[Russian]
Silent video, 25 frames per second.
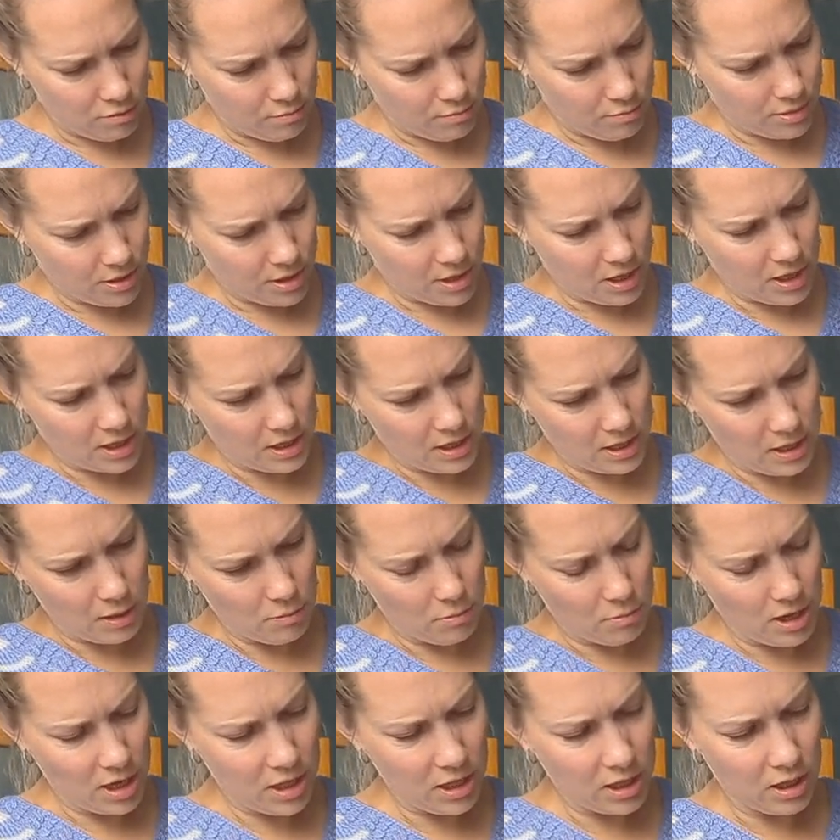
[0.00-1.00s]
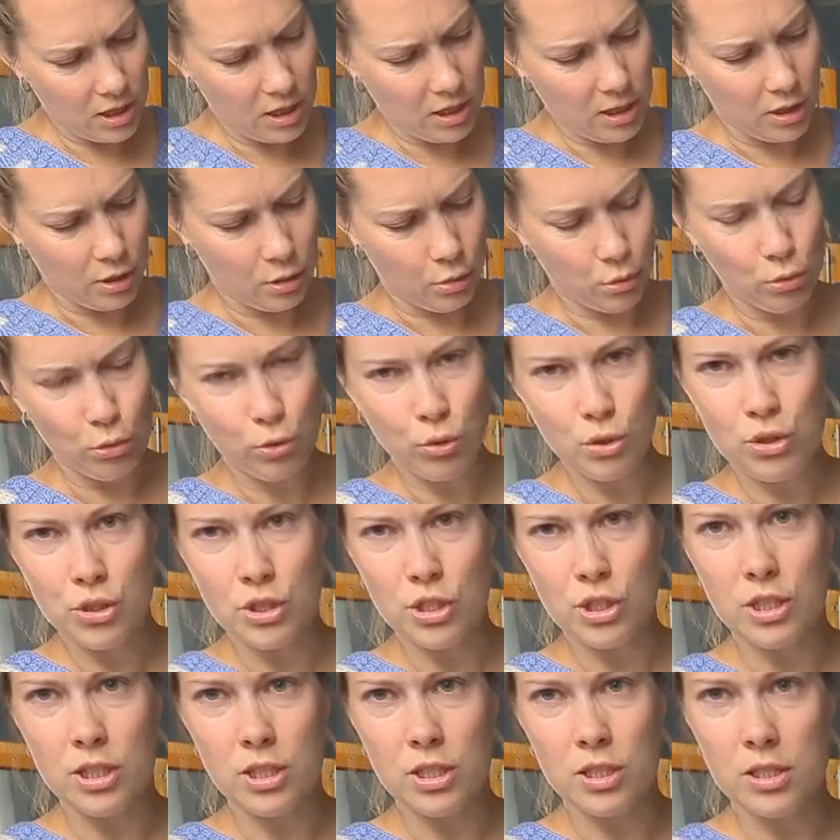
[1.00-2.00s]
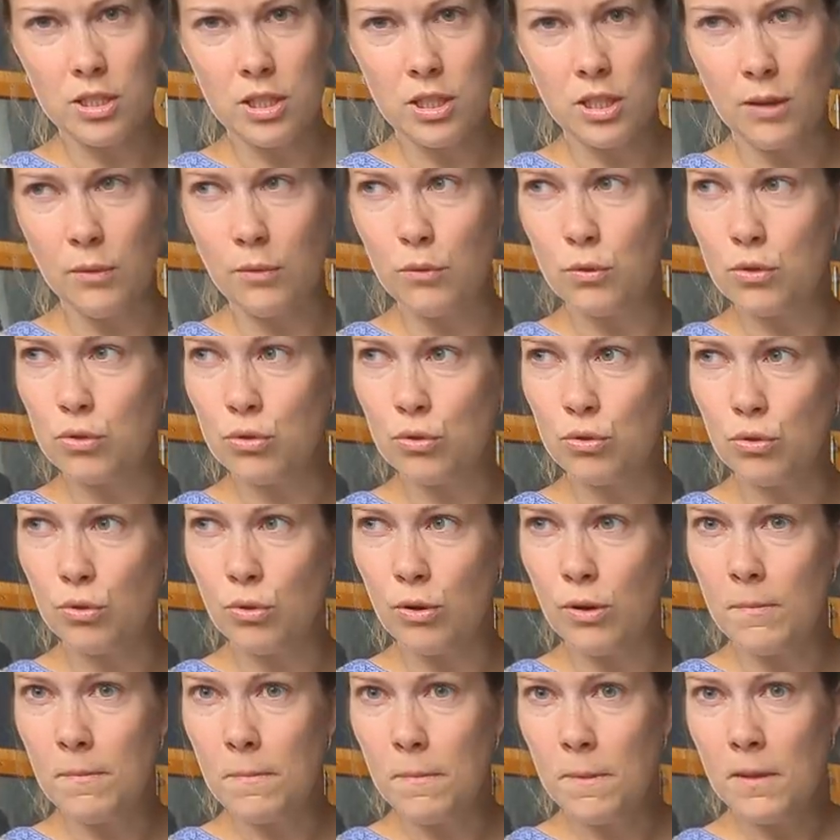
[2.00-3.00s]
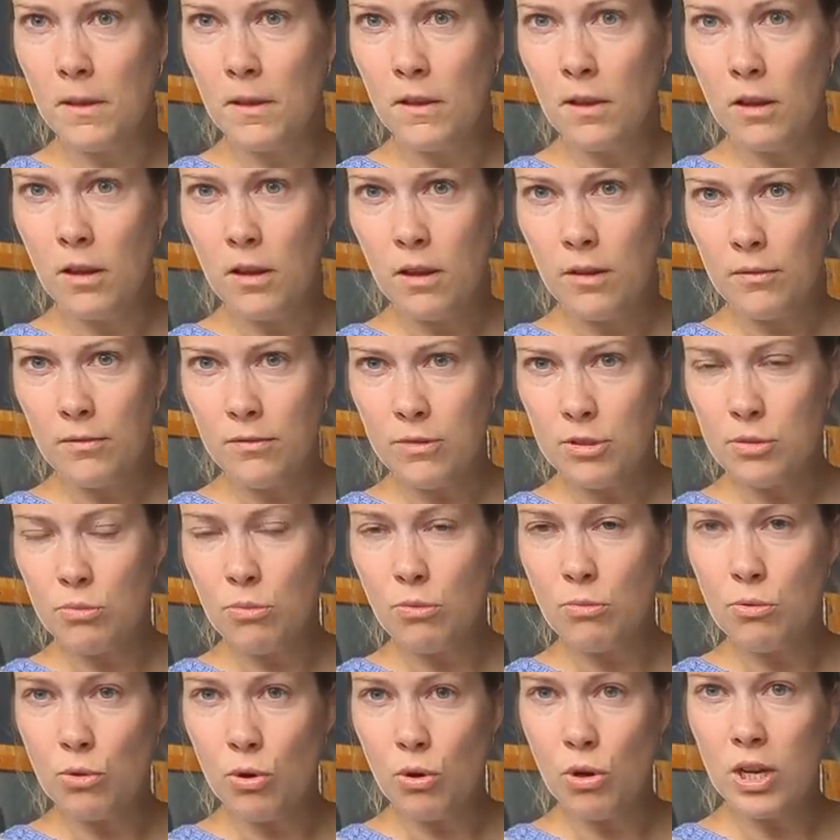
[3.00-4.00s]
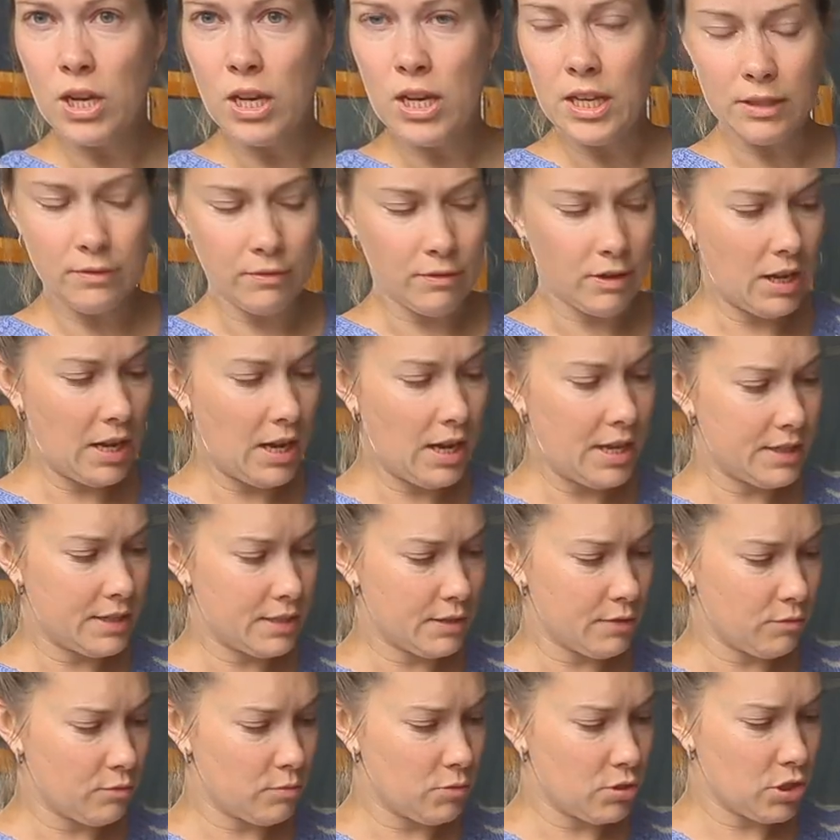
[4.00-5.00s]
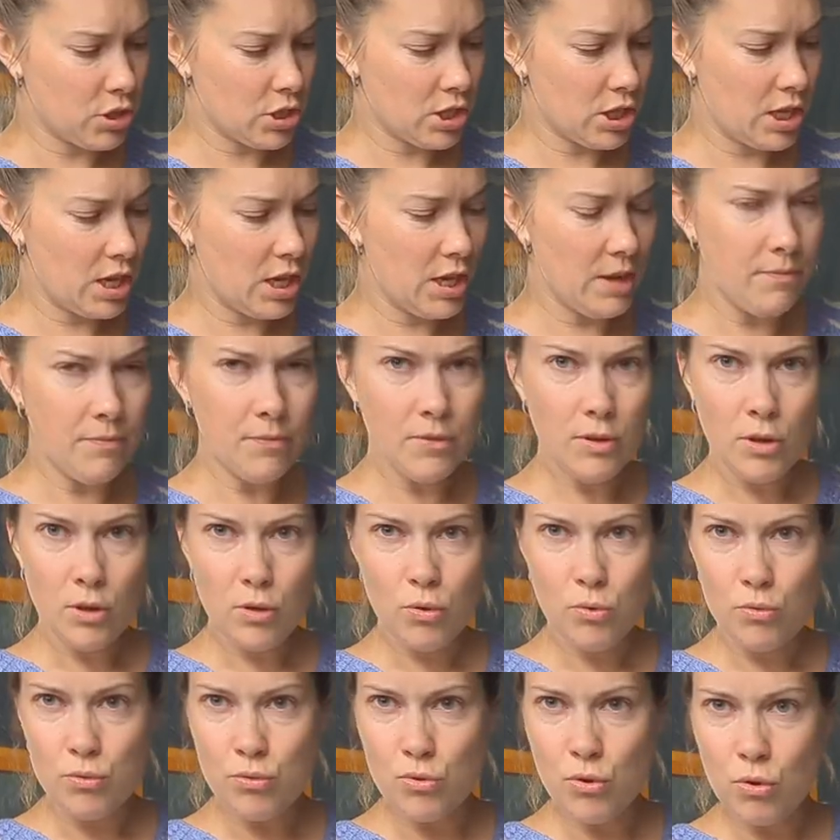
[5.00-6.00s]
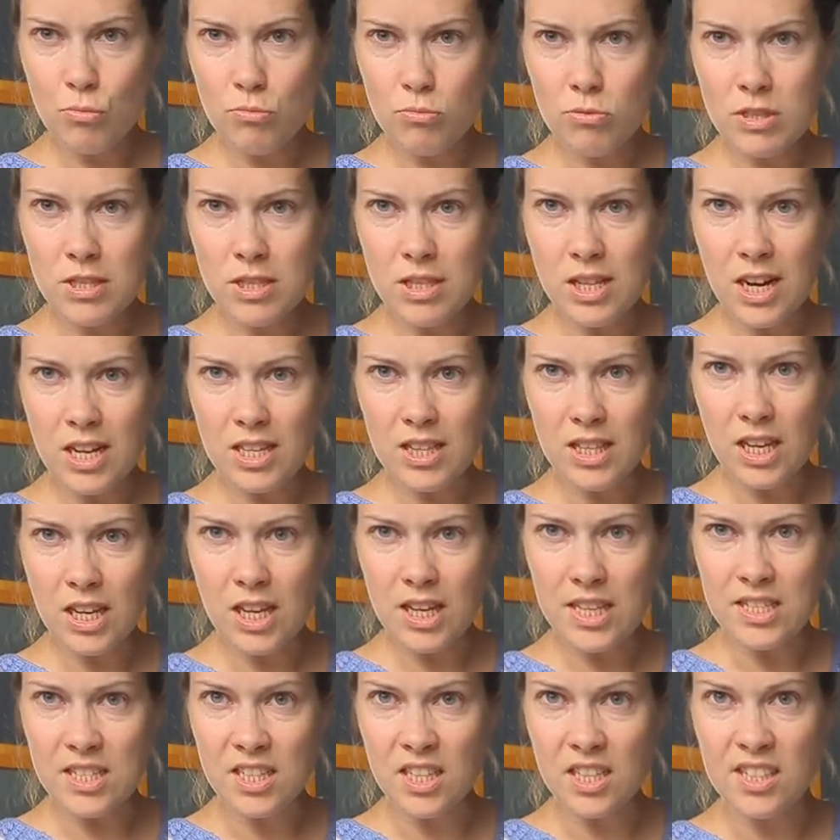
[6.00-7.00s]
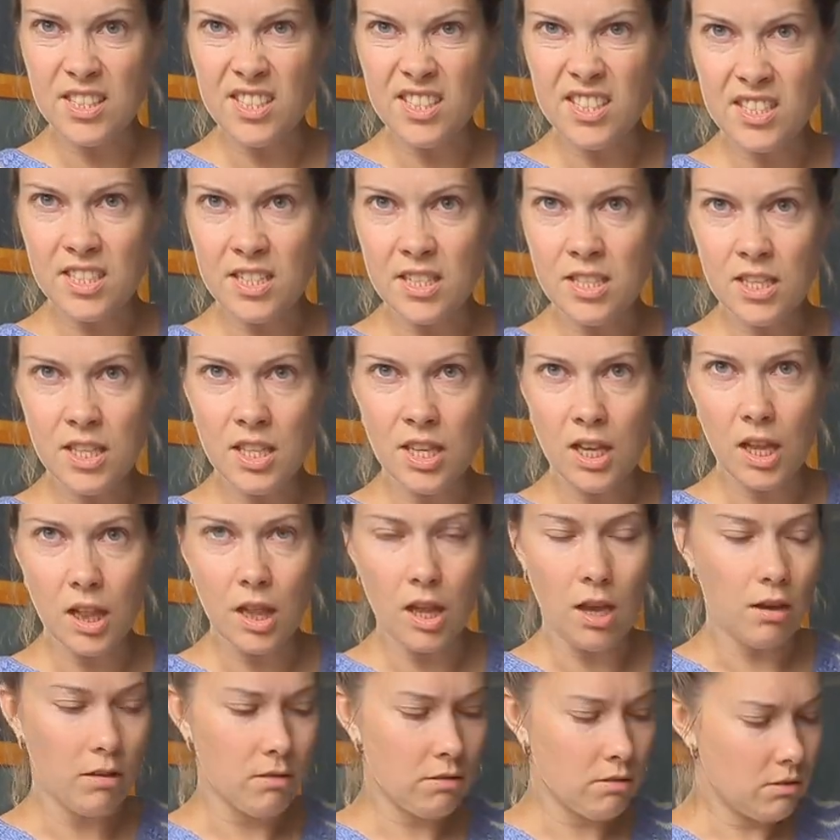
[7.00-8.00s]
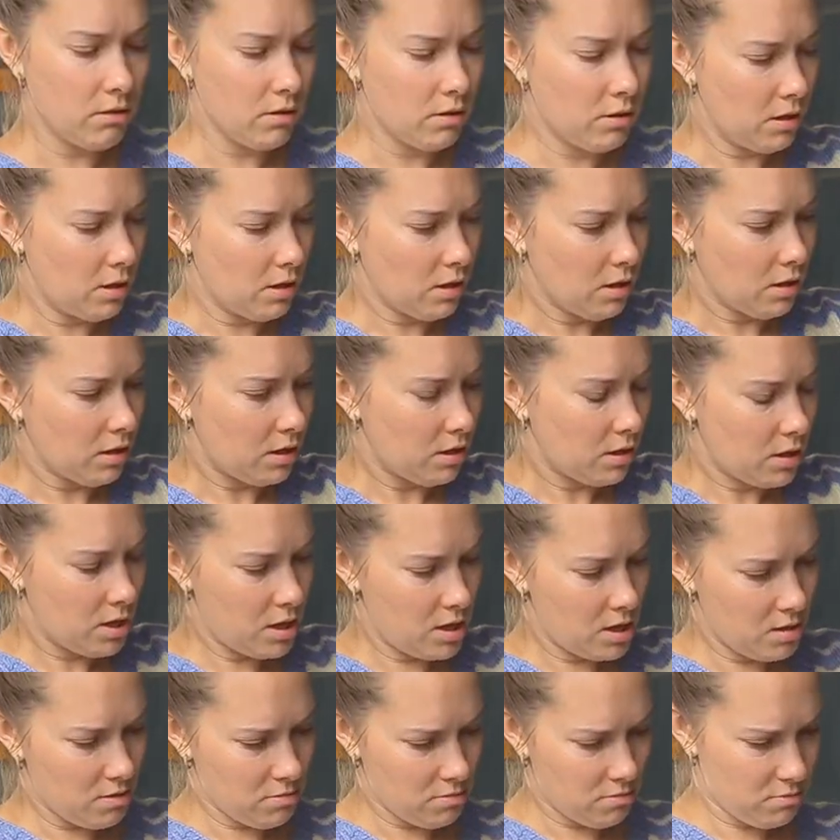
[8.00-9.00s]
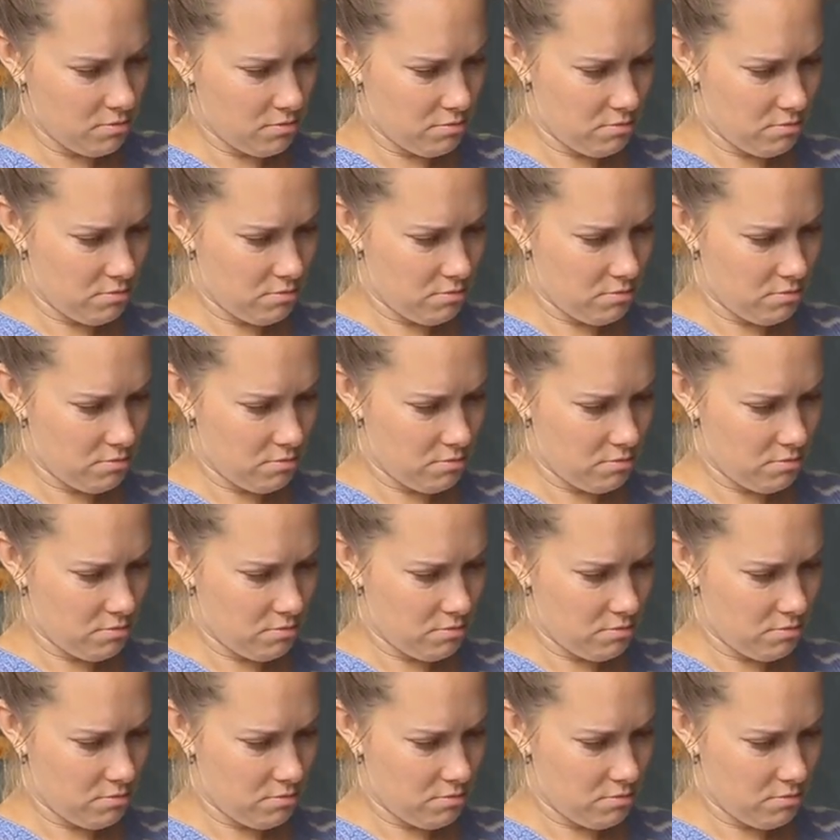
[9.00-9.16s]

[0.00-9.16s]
приятная, мягенькая, но тоже из-за того, что, видимо, много лет валяется в мешке, у нее мездра такая закостенела. И